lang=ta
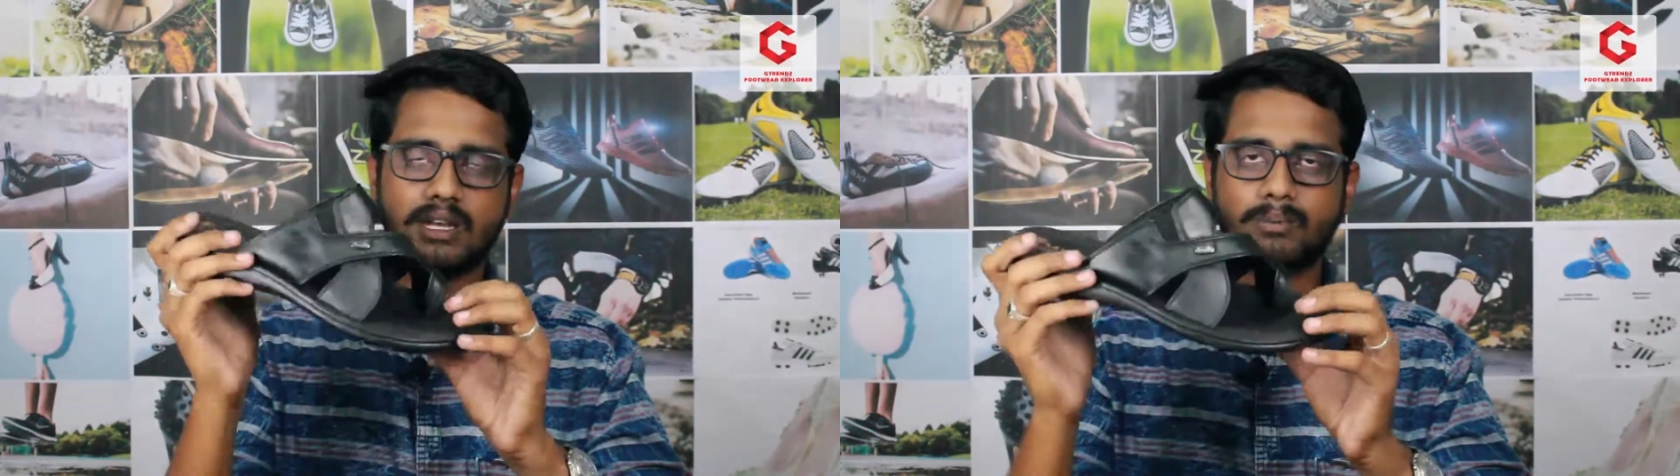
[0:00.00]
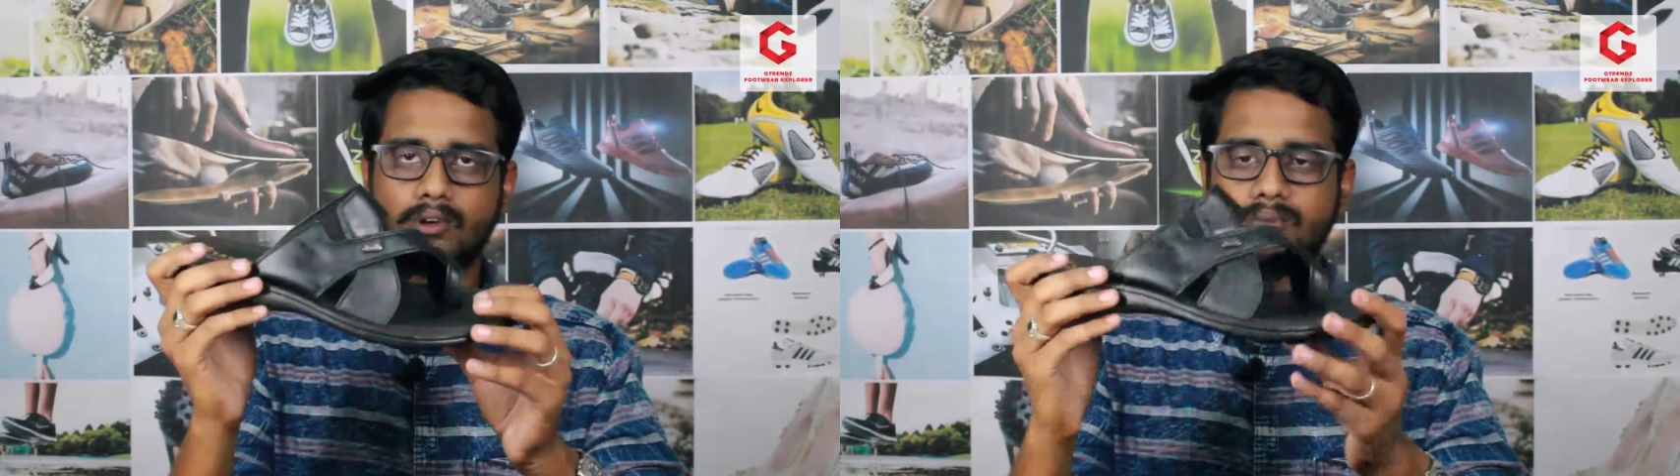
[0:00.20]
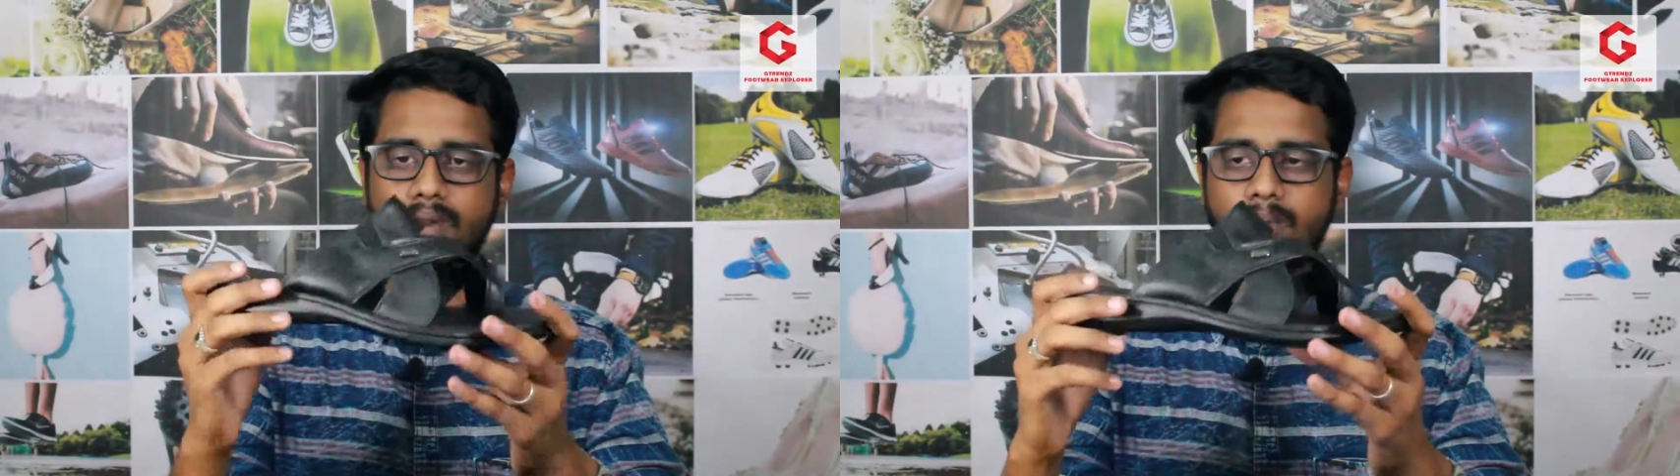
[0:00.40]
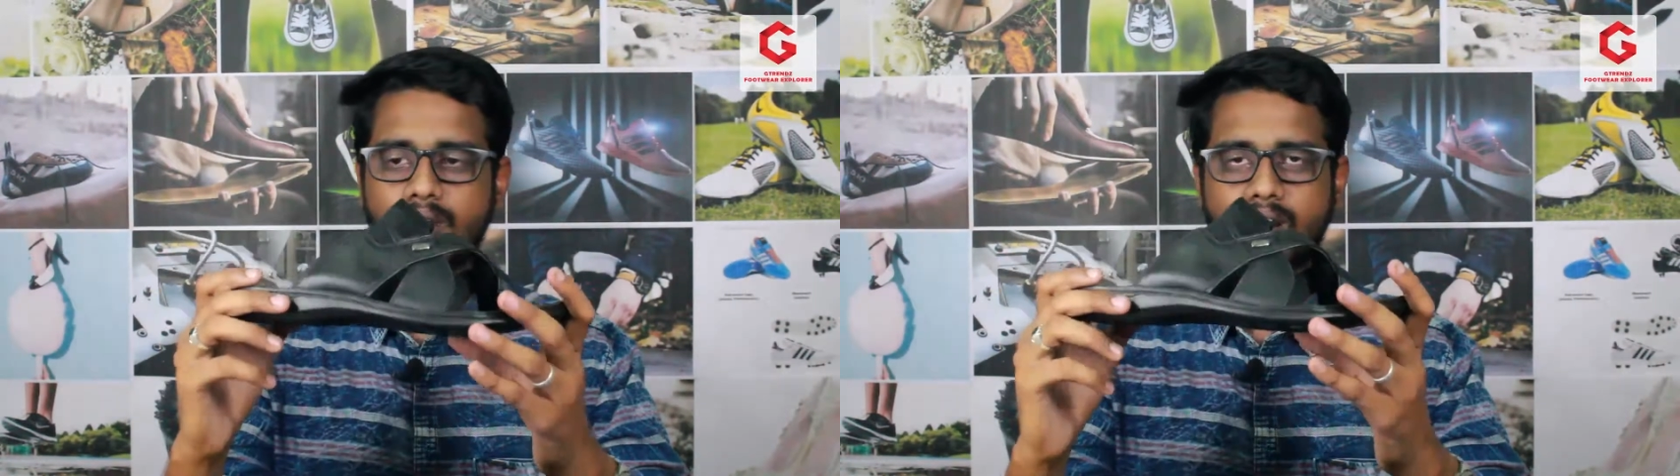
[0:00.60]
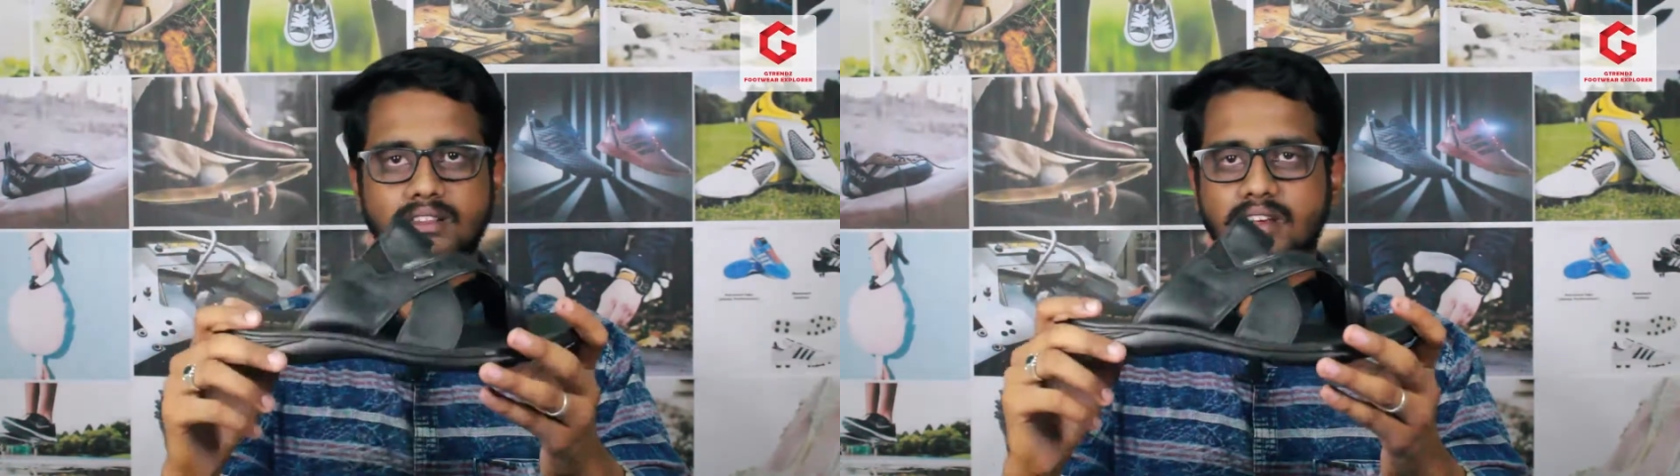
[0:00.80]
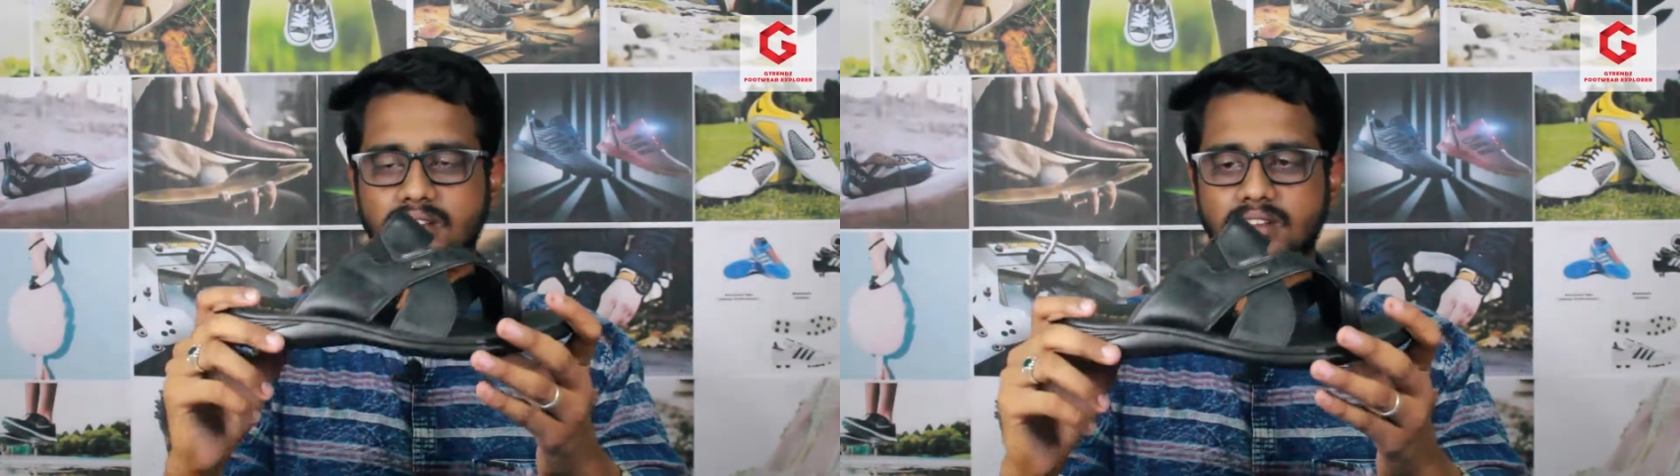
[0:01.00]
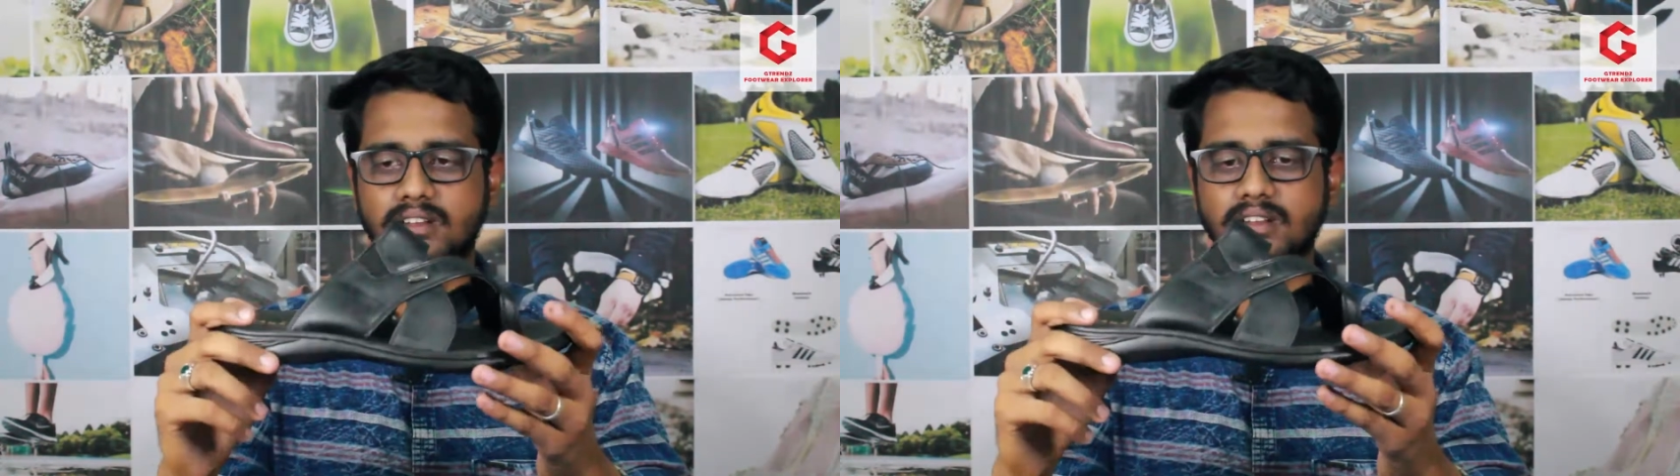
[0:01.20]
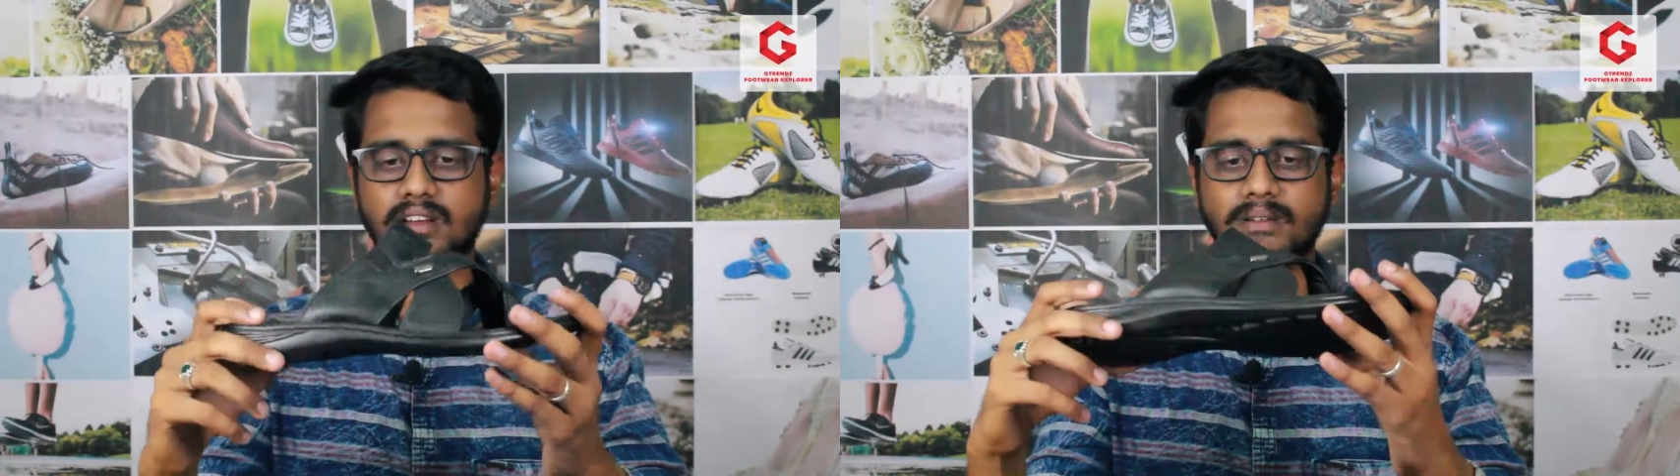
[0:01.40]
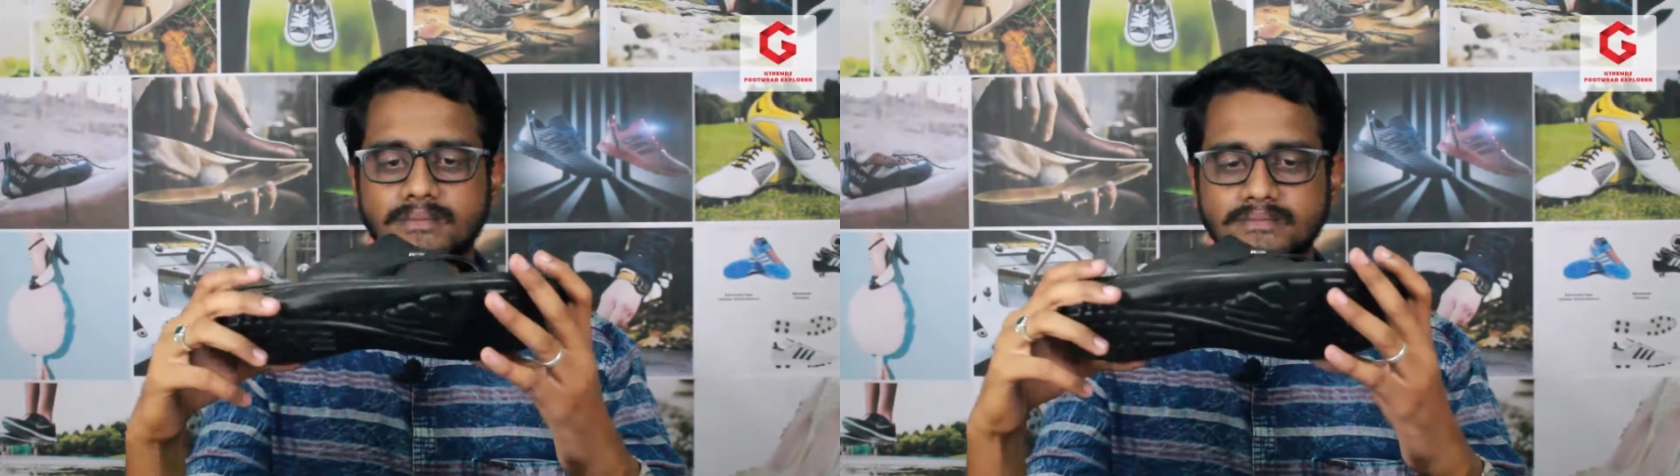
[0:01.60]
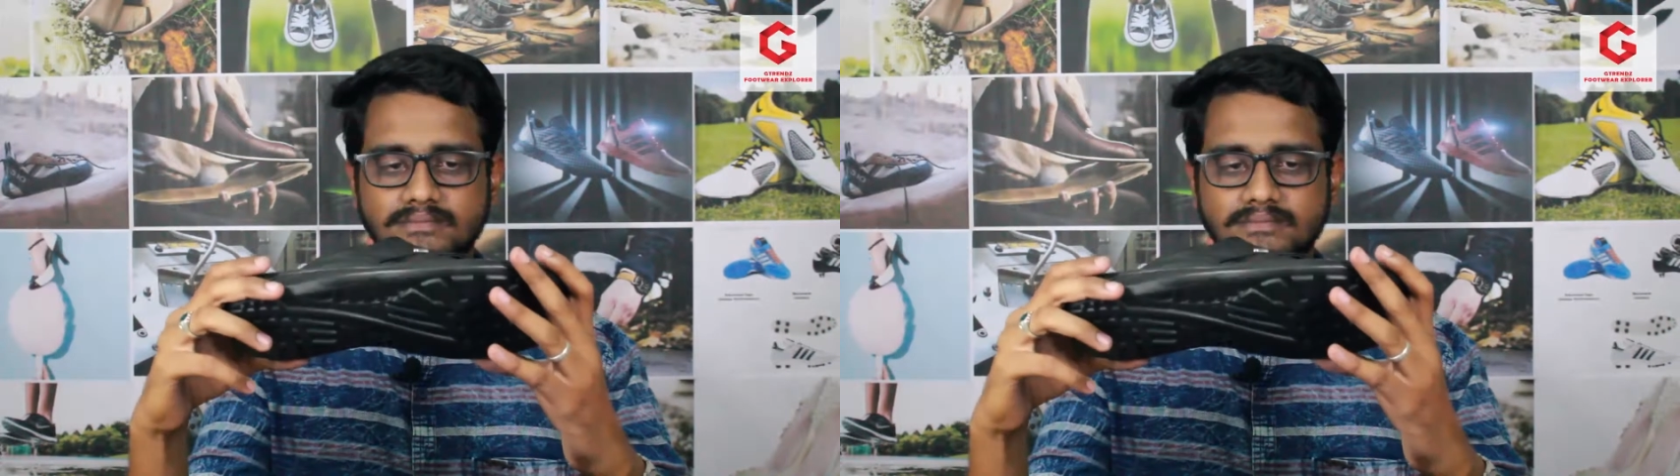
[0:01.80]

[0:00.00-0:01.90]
ஹீட் ப்ரொடியூஸ் பண்ண மாதிரிலாம் தான் இருந்துகிட்டு இருக்குது